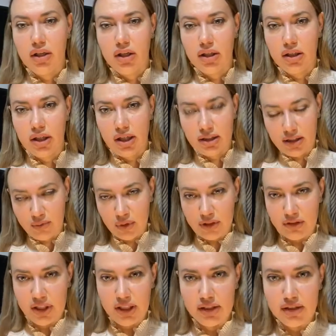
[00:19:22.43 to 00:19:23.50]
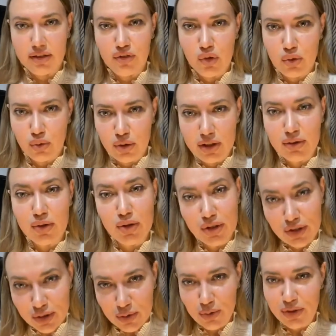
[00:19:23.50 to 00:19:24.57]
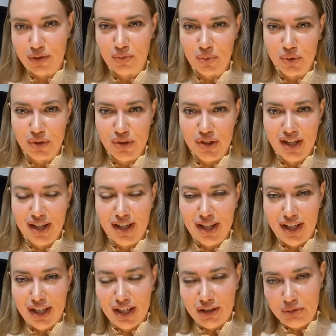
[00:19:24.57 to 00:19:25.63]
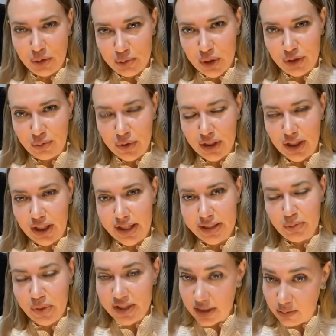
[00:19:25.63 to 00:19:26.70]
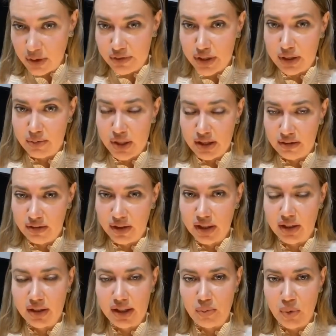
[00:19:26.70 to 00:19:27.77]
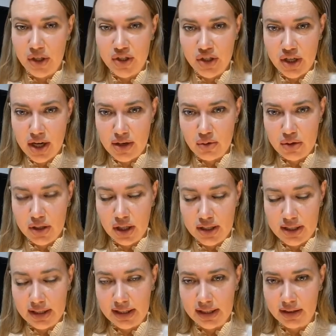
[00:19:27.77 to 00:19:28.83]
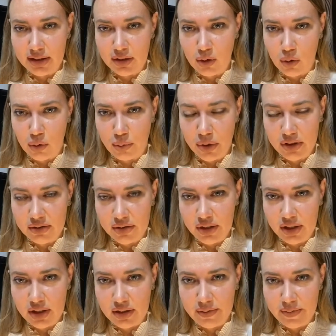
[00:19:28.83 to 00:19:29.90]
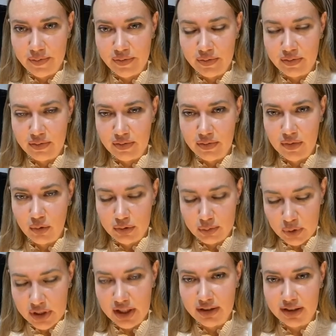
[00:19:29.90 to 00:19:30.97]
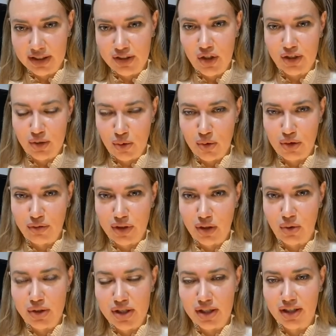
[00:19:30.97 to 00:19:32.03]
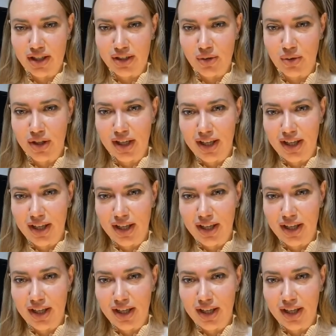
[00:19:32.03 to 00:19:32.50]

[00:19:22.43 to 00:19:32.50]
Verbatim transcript: как там говорят, не судим, не судим будешь. В общем, э, спасибо всем за эфир. Я прощаюсь. Я сохранила оба эфира. Ну, в смысле, этот сейчас тоже второй сохраню.